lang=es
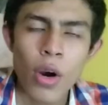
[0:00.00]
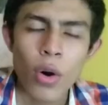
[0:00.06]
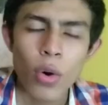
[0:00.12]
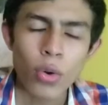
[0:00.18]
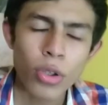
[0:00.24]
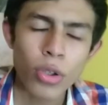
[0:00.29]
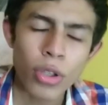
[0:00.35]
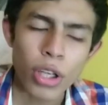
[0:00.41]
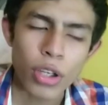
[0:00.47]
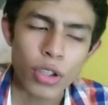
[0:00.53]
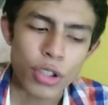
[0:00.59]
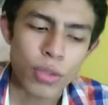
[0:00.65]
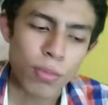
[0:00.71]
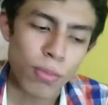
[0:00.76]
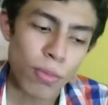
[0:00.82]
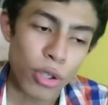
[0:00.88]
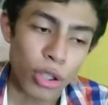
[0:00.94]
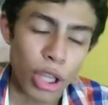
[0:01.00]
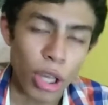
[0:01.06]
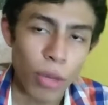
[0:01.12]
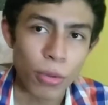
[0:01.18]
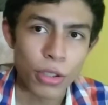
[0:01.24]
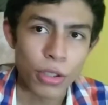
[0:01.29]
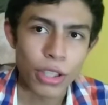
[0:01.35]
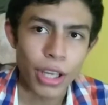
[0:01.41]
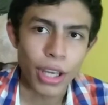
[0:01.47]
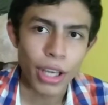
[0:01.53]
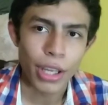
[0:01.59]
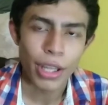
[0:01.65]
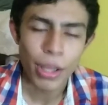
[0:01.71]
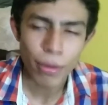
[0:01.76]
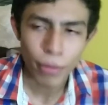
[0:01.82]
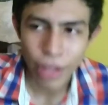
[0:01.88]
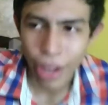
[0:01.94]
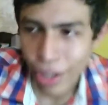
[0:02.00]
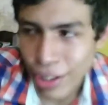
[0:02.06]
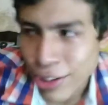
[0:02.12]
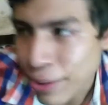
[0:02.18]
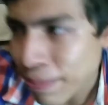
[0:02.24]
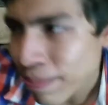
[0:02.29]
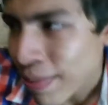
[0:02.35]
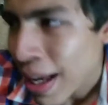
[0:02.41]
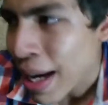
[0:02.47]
Uno de los motivos de Don Erickson,